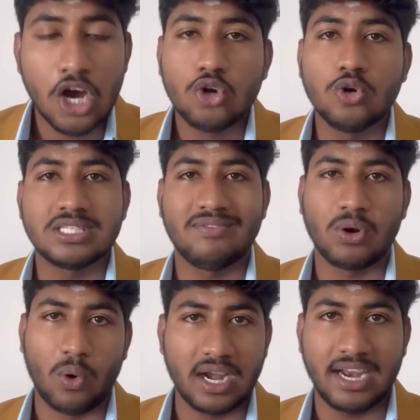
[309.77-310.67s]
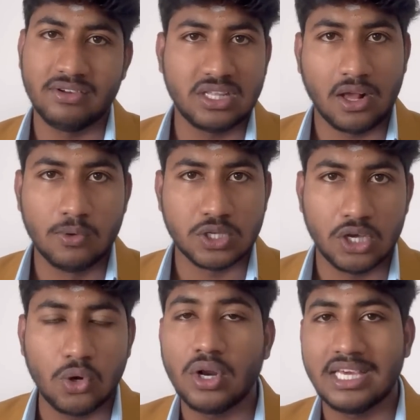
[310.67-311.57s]
டூ செவன் ஒன் நைன் வந்து
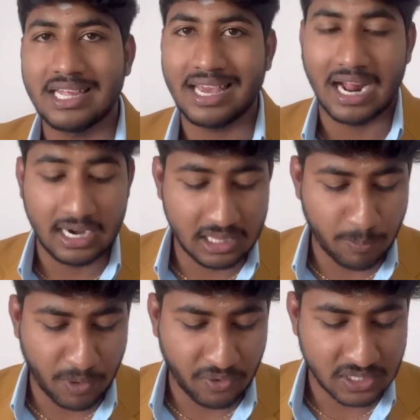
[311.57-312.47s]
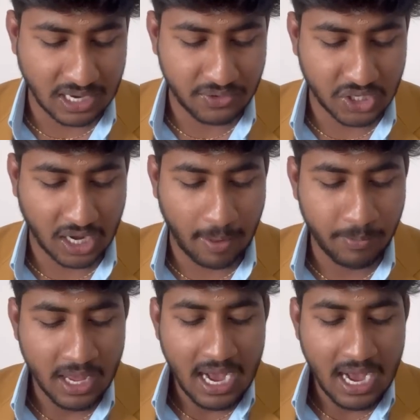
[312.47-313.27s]
கவுன்சிலிங் கோட் இதை நீங்கள் அடுத்த ப்ரிஃபரன்ஸில் வச்சுக்கலாம்